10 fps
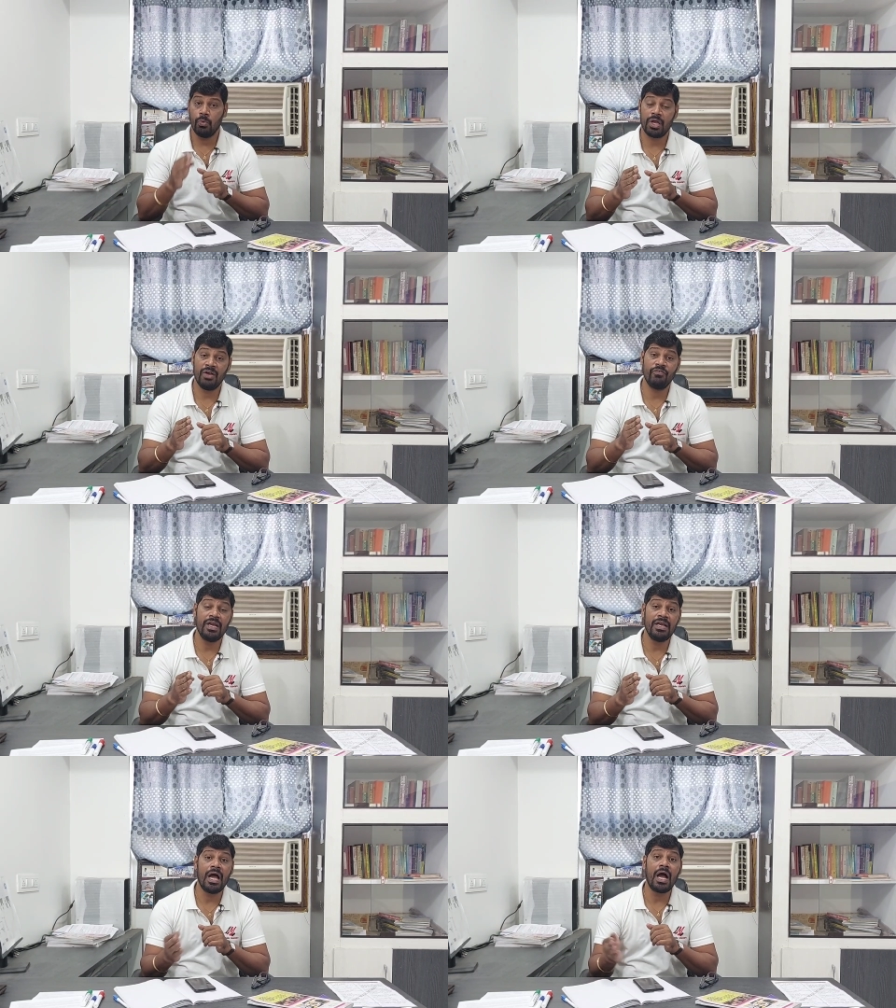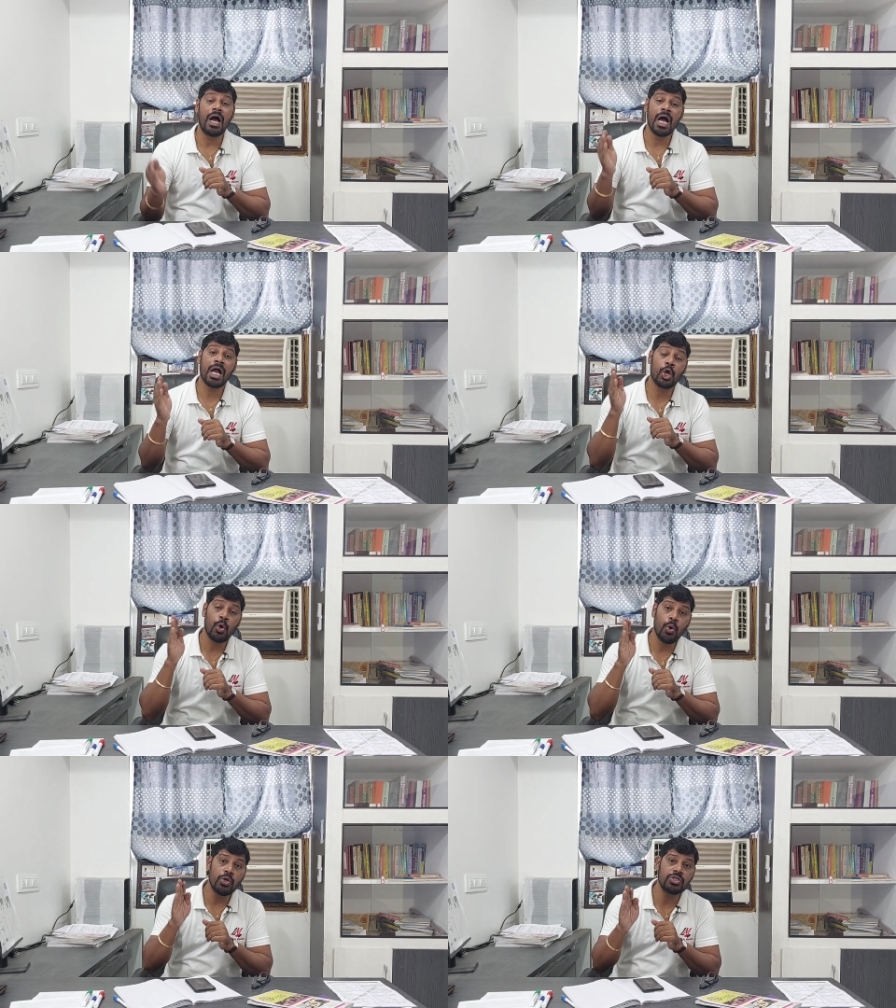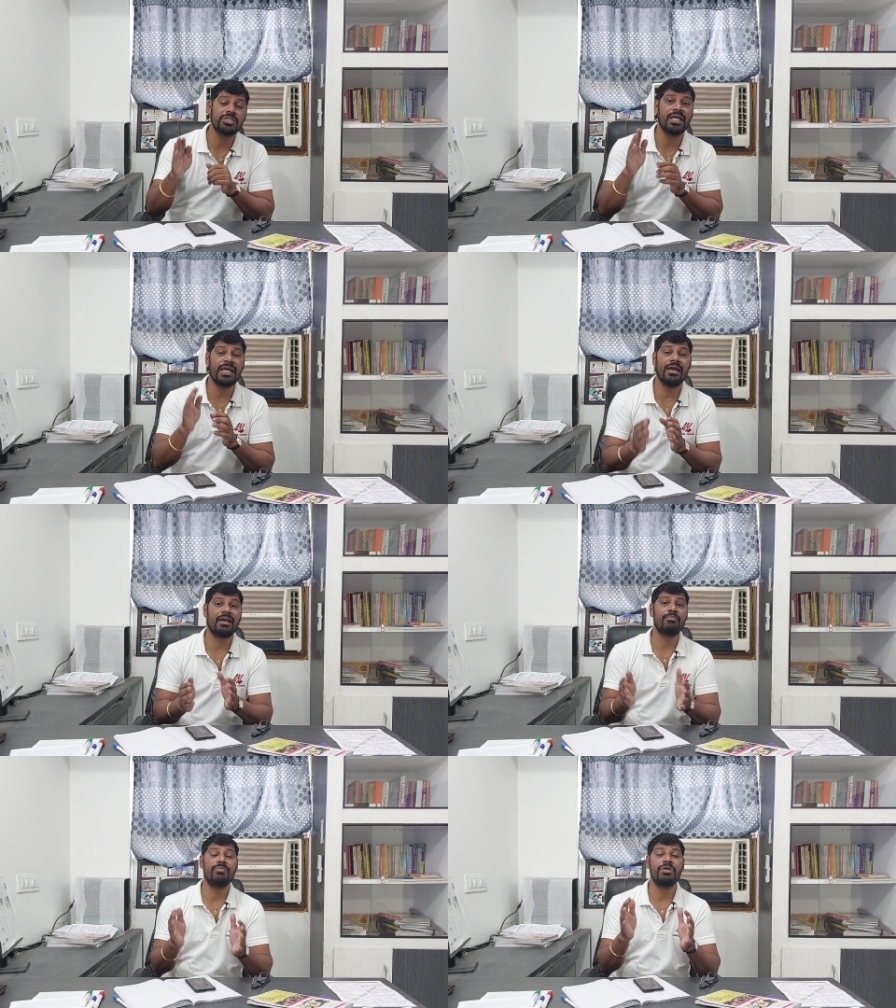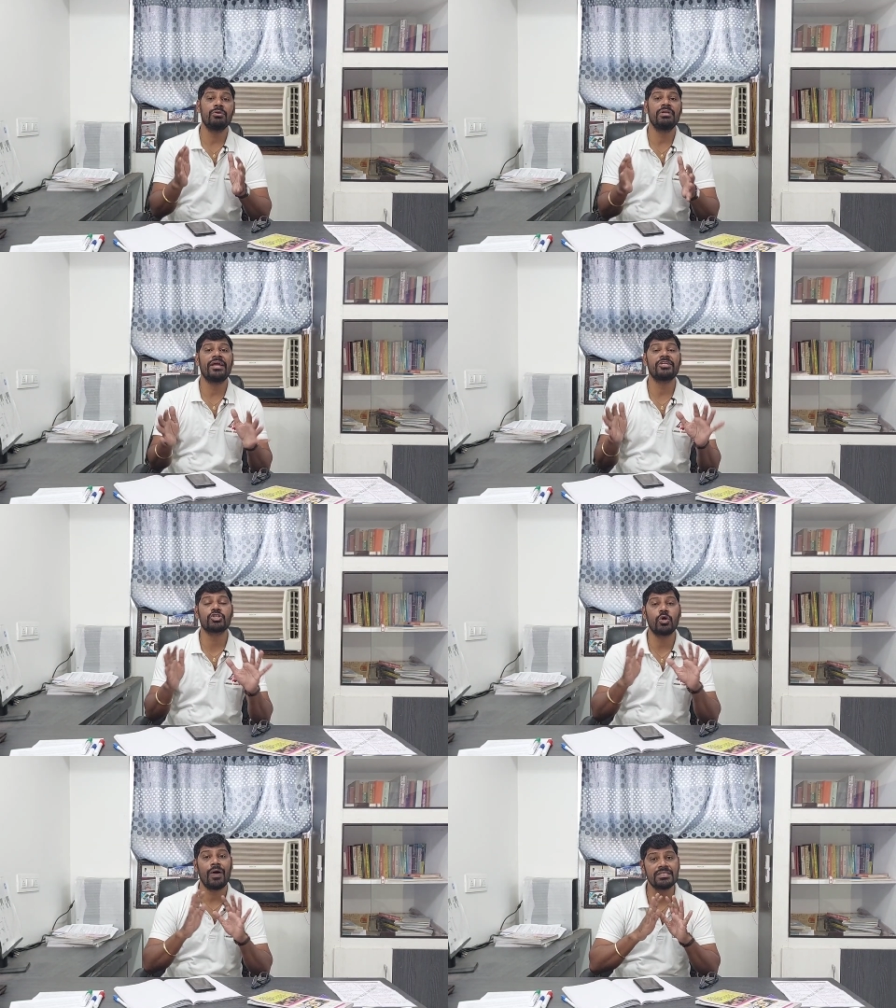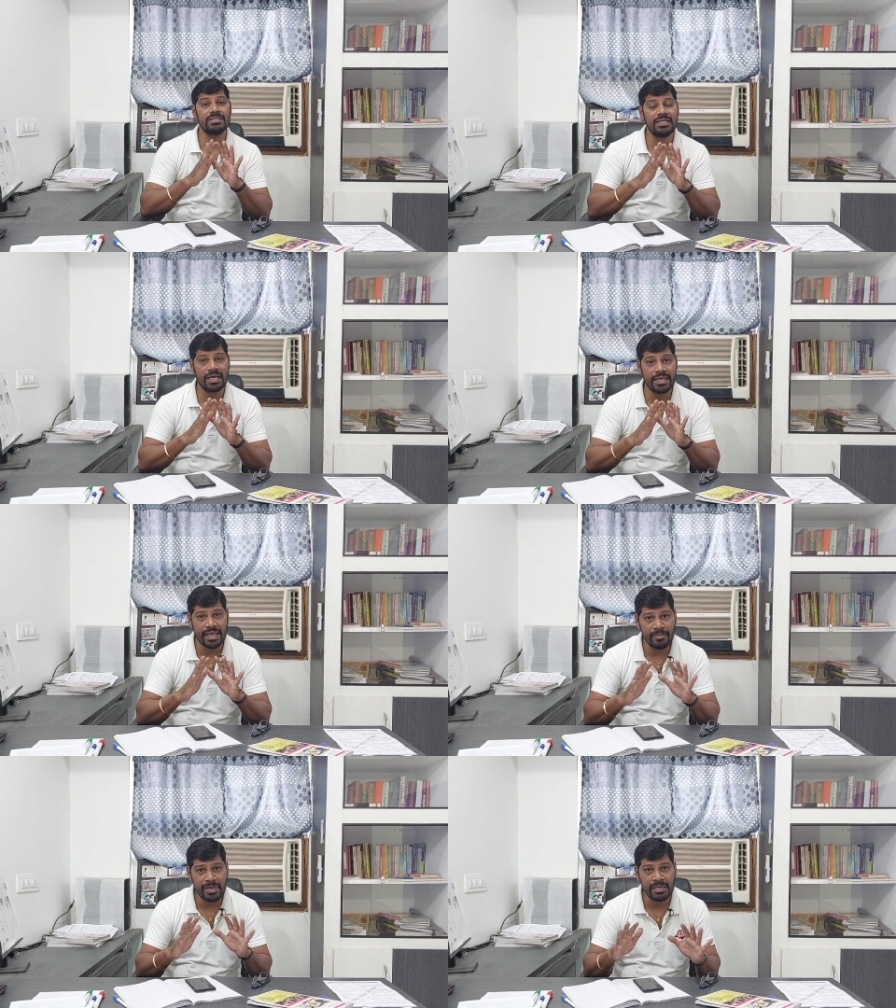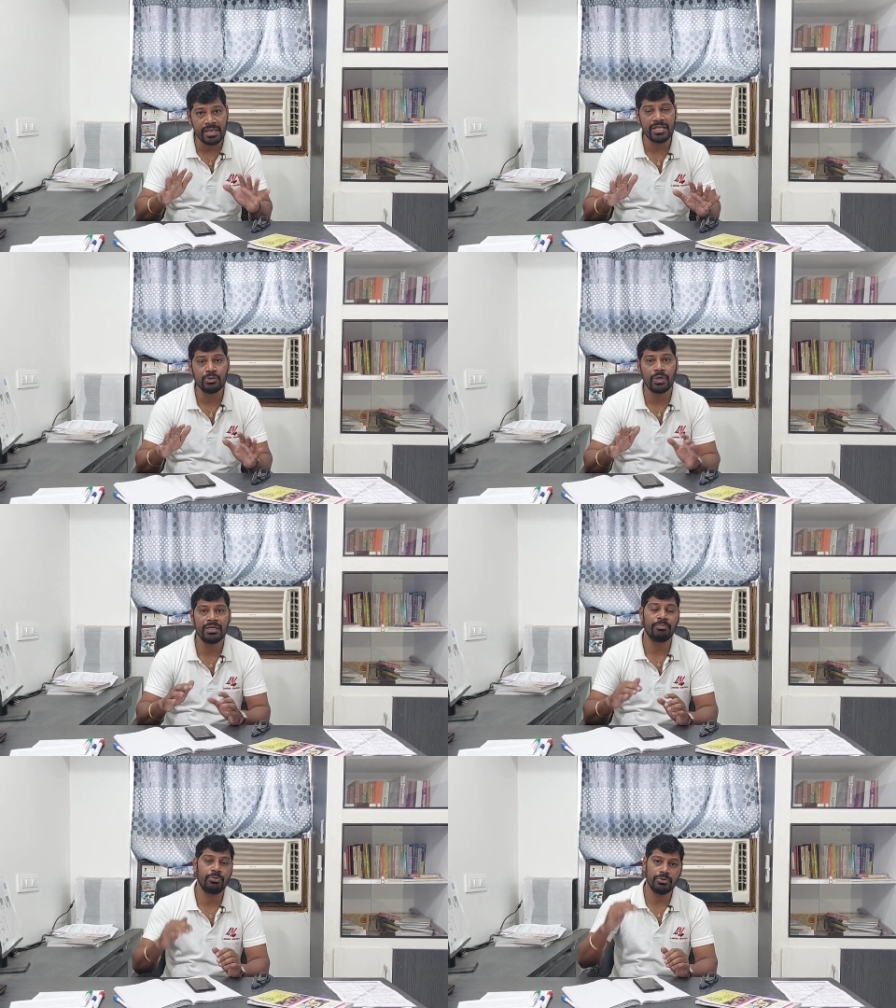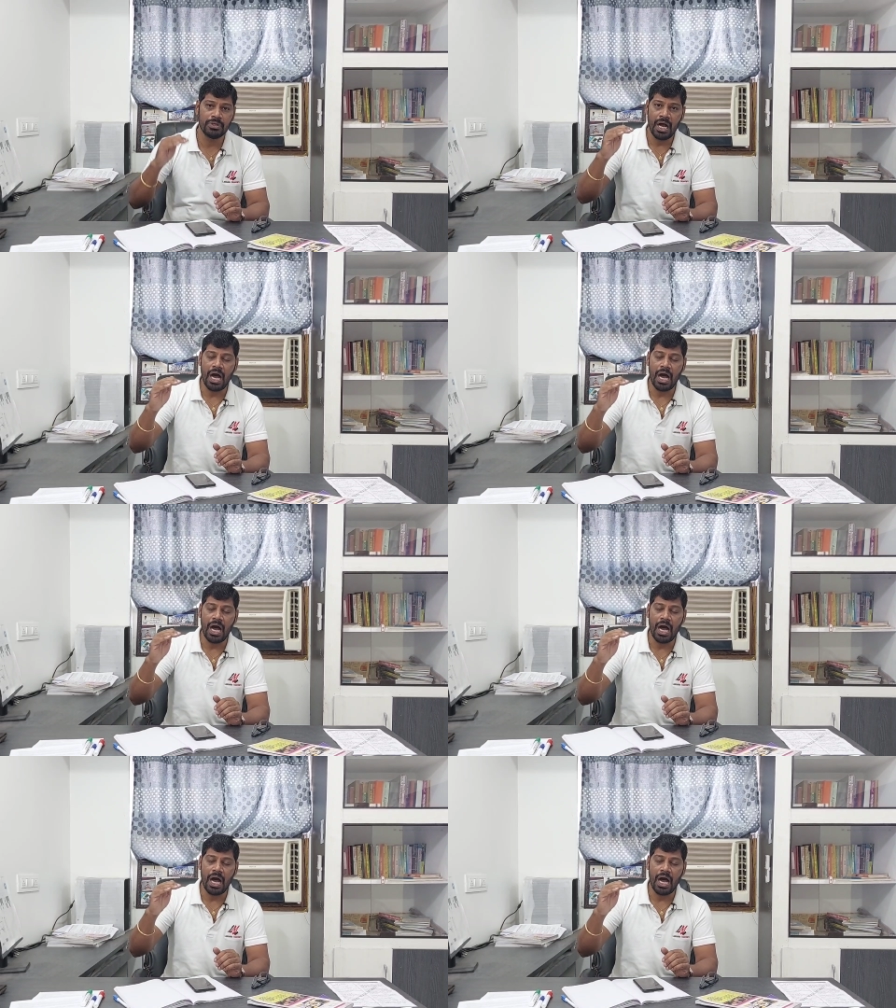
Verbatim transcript: ఒకవేళ ఆ కోచ్ దగ్గర మీరు నేర్చుకోవాల్సింది ఇంకా ఏమీ లేదు అన్నప్పుడు